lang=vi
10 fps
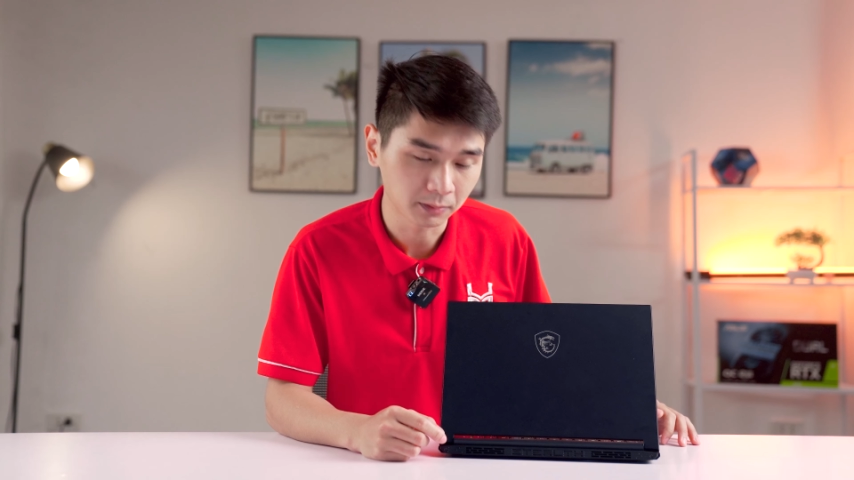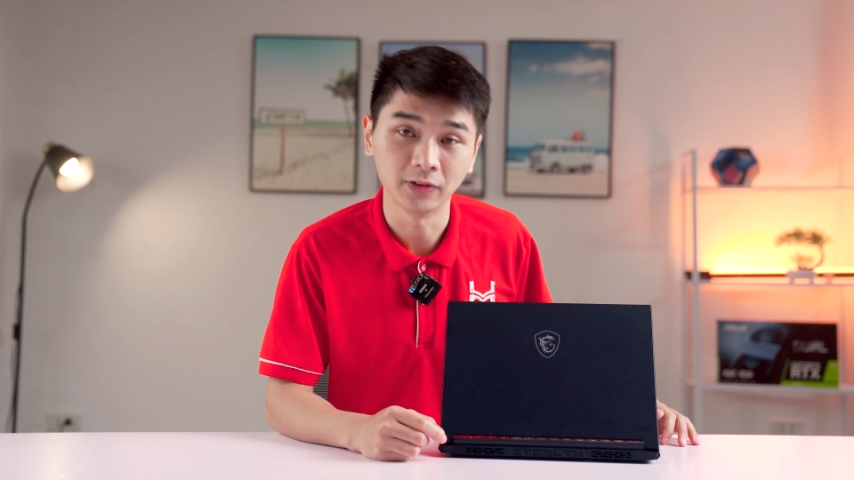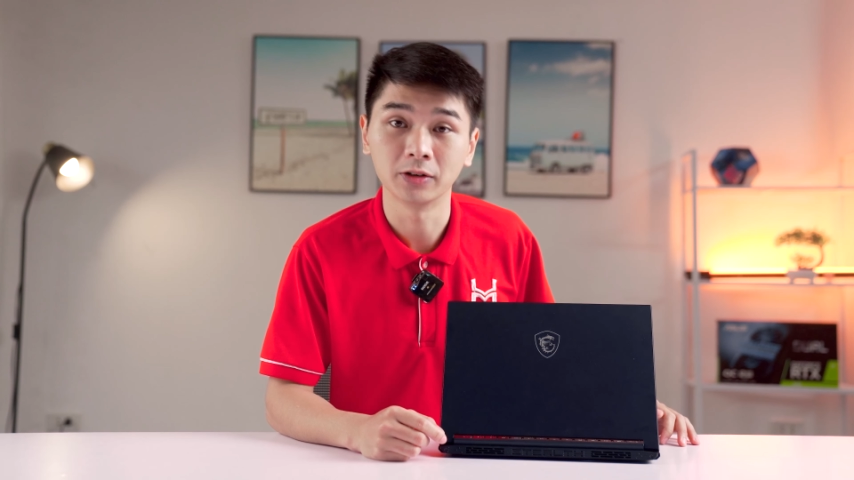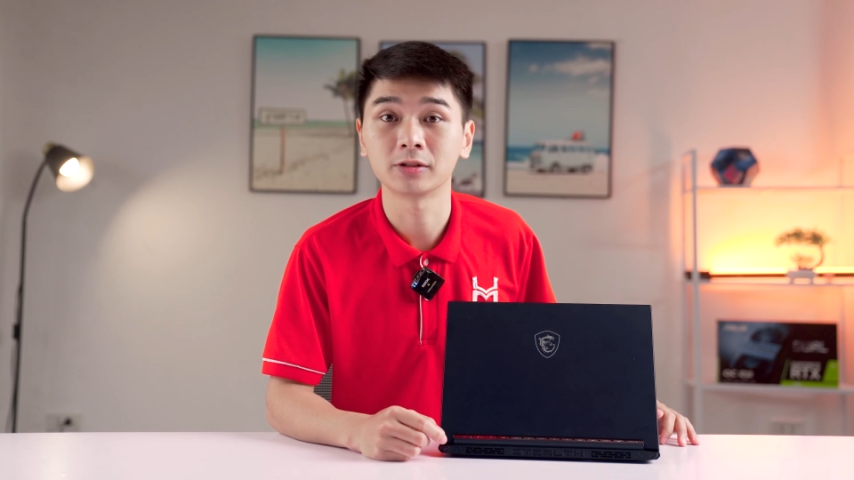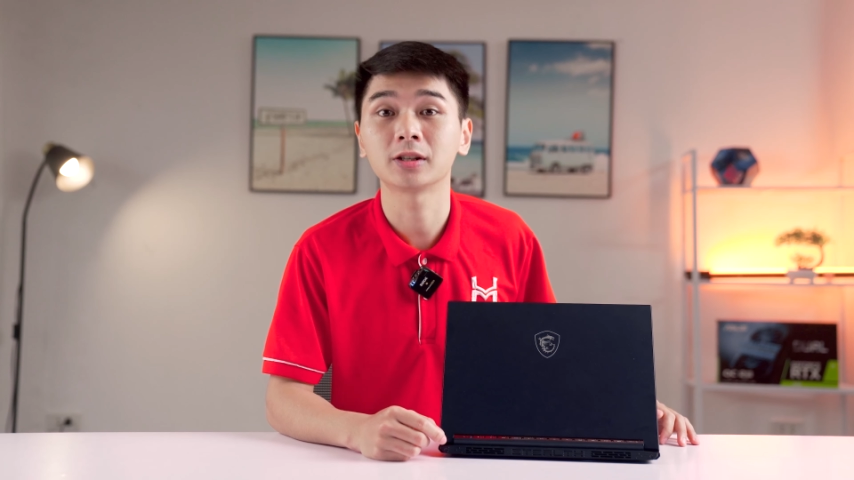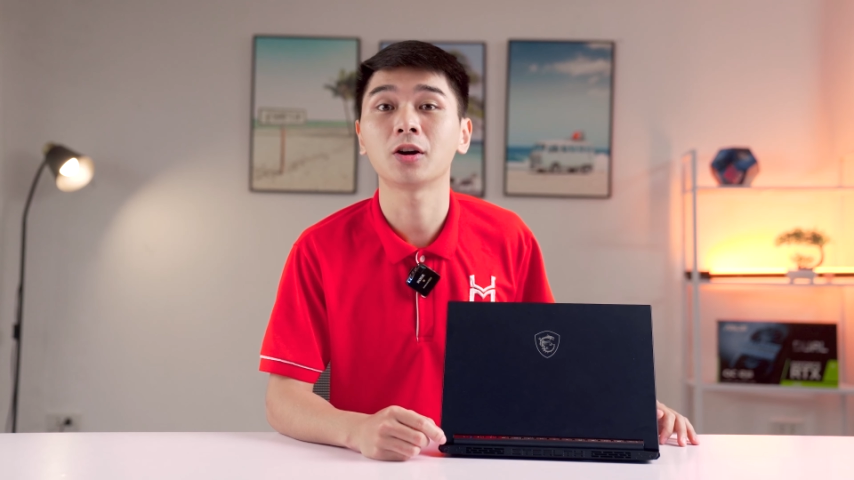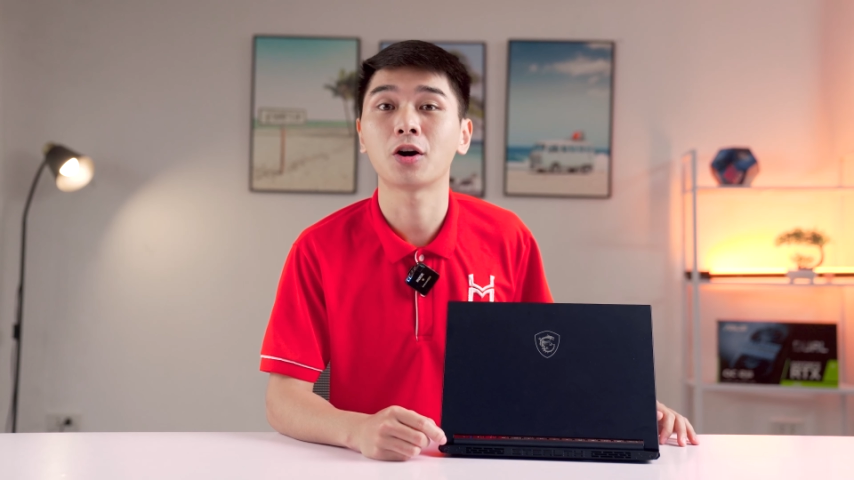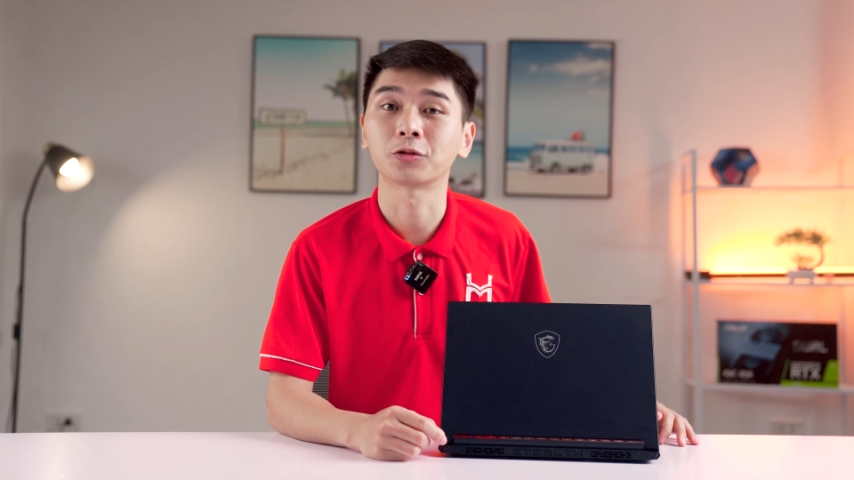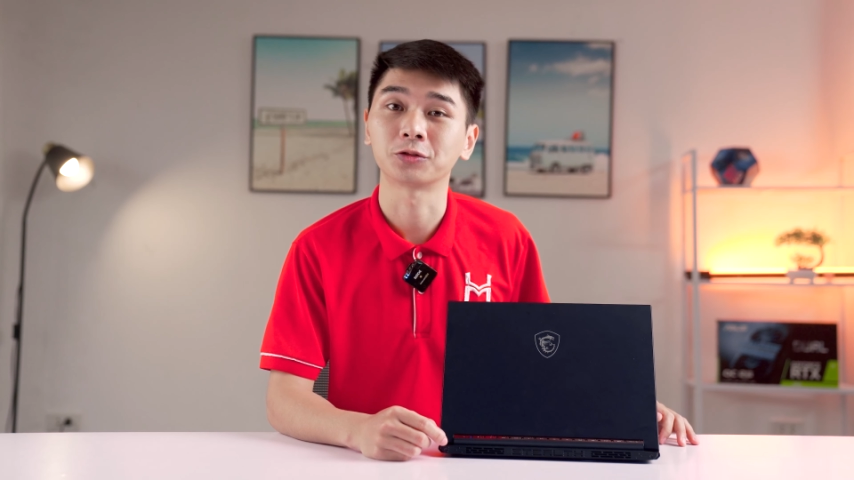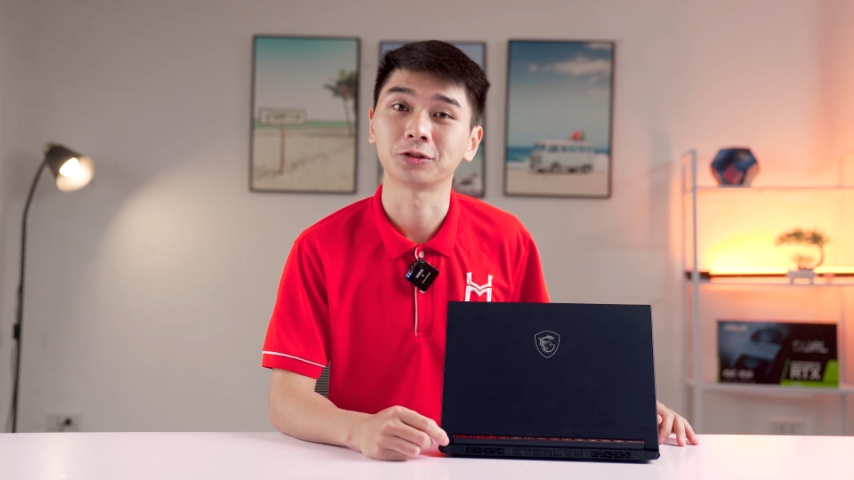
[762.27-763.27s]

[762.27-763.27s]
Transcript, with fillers: bởi vì nó rất ngon